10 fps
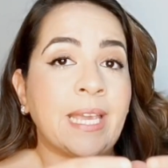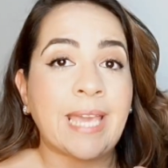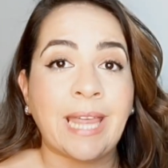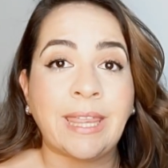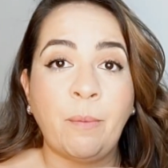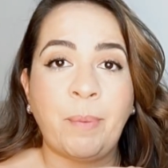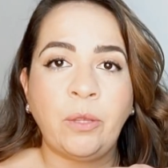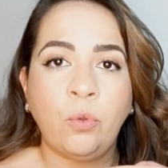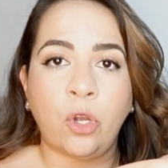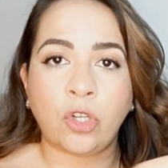¿Qué hace el
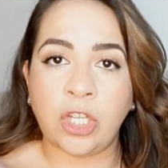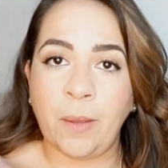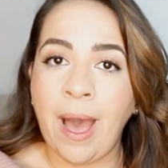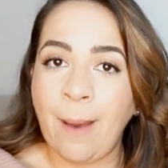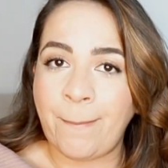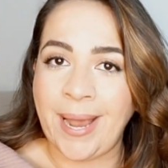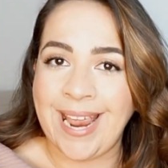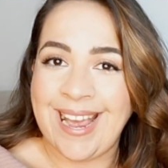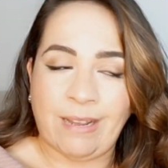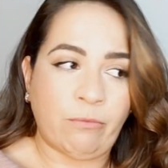péndulo? Se va
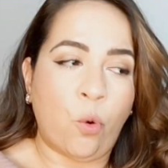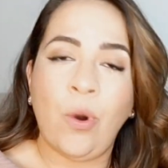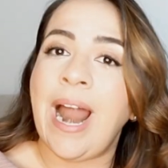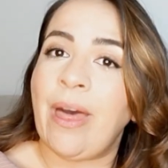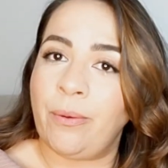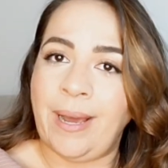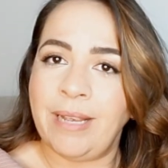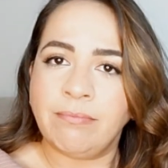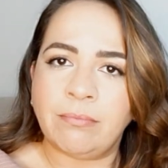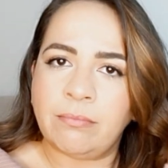para un lado,
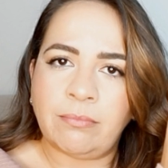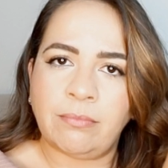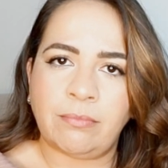¿vale?